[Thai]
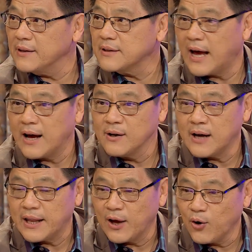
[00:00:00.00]
งทาง
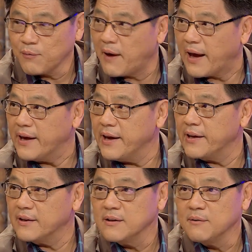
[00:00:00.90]
อนาคตใหม่เอ
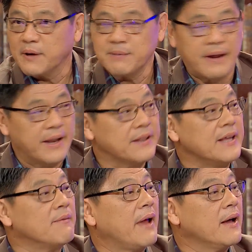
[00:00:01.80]
งไว้ปัดเอง
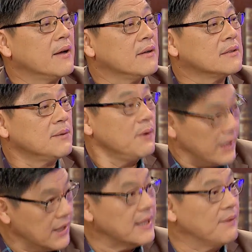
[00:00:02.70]
เตรียมละเฉพาะ
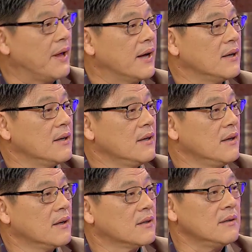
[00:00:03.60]
กิจนี้ก็เตรียมละ
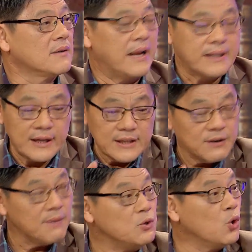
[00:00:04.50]
คือการเลือกตั้งเที่
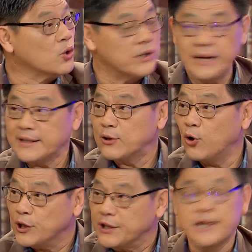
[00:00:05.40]
ยมันโยงถึงการเลือกตั้ง
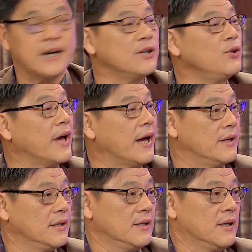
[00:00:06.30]
ท้องถิ่นที่เกิดขึ้นใช่
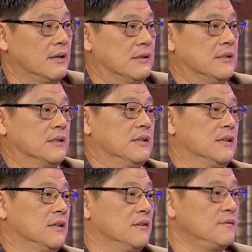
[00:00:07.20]

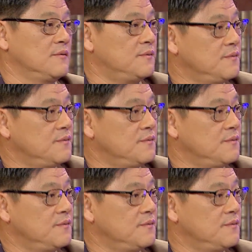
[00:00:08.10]
คราวนี้